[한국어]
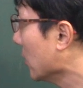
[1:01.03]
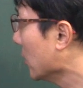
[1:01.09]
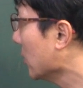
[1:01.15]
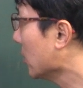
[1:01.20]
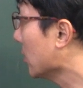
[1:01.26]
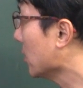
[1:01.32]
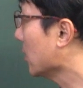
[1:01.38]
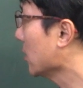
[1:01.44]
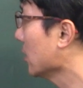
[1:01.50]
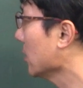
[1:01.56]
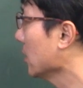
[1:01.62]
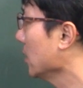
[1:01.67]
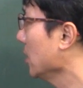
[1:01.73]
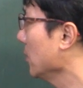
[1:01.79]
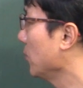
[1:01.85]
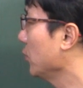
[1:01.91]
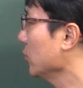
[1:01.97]
거를
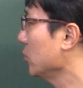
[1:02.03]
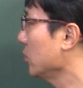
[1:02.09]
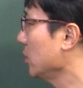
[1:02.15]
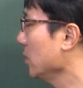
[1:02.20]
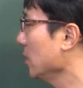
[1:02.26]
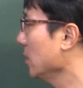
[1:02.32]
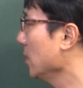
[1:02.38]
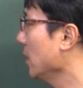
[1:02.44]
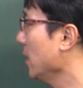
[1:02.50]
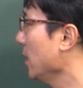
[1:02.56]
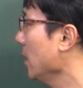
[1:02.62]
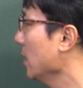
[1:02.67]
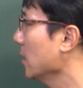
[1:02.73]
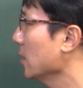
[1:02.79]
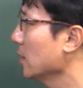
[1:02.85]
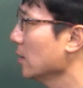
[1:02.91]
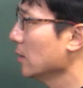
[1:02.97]
이 푸치니의
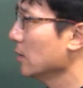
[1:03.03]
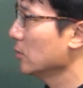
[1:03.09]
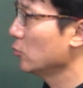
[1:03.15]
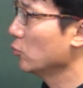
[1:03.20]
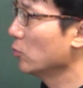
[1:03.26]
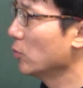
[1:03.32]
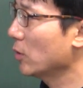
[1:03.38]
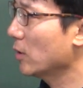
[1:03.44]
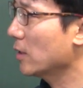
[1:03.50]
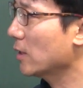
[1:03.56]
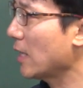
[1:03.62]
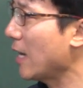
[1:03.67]
유명한